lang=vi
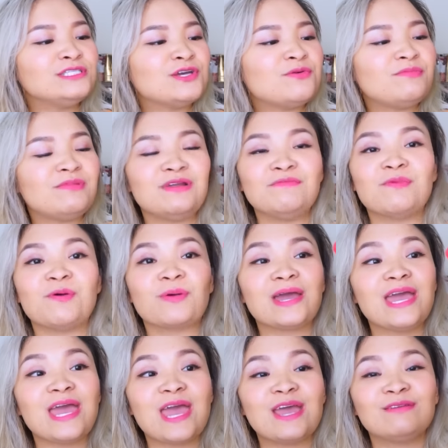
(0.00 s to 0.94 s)
cho mình một
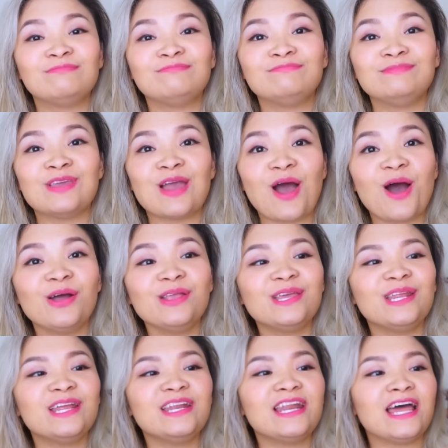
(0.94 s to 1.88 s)
cái em nhỏ
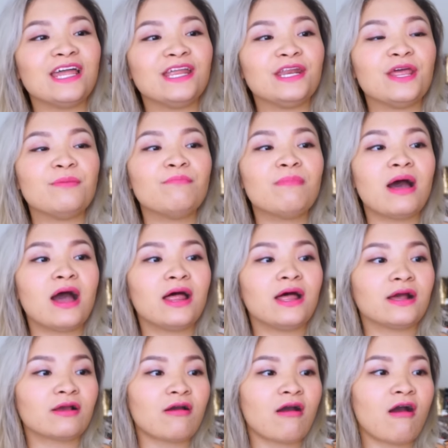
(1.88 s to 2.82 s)
như thế này để
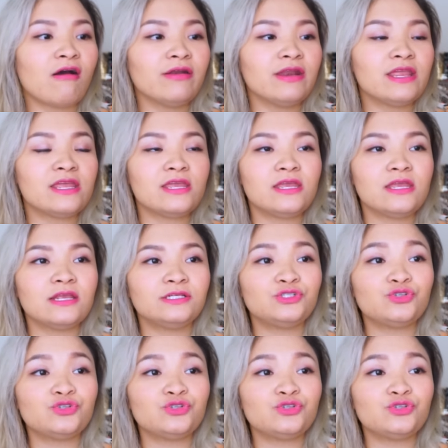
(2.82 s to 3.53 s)
mà có đi